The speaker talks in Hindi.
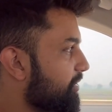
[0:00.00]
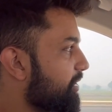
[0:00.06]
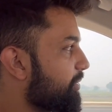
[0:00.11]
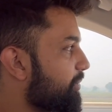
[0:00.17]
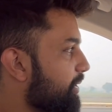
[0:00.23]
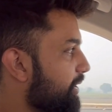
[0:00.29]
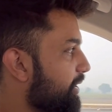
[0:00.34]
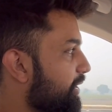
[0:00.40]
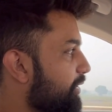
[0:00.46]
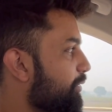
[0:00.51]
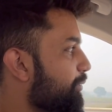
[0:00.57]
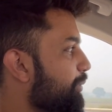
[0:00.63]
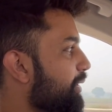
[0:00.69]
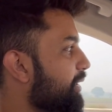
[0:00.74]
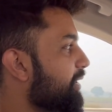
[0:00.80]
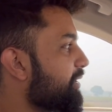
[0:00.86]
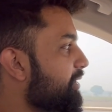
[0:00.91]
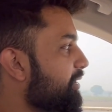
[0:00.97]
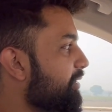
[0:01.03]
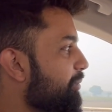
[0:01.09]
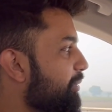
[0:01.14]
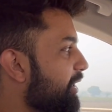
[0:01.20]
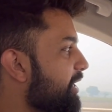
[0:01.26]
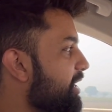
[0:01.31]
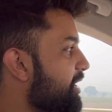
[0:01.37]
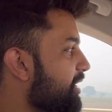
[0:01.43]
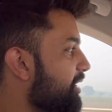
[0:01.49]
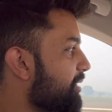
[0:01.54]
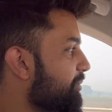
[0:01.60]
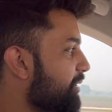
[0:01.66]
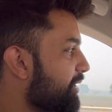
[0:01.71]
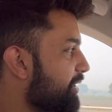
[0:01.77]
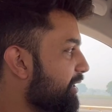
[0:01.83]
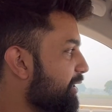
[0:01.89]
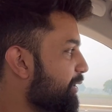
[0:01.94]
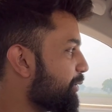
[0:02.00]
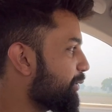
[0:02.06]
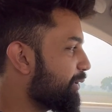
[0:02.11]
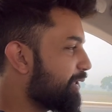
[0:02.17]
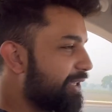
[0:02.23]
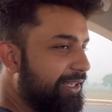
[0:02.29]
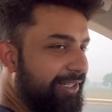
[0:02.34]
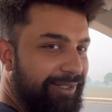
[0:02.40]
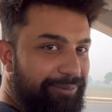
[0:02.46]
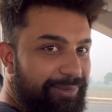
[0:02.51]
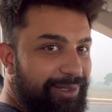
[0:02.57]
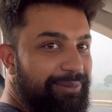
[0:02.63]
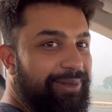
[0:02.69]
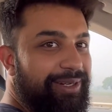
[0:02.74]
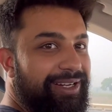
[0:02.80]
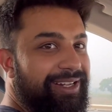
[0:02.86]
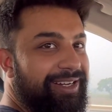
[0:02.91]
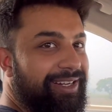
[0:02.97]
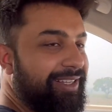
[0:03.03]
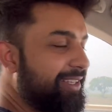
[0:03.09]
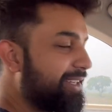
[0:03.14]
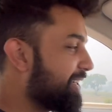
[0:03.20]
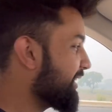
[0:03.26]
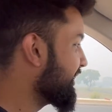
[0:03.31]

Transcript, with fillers: हमारी गवर्नमेंट इतने बढ़िया काम कर रही है रोड एक नंबर हम्म। बना रखे हैं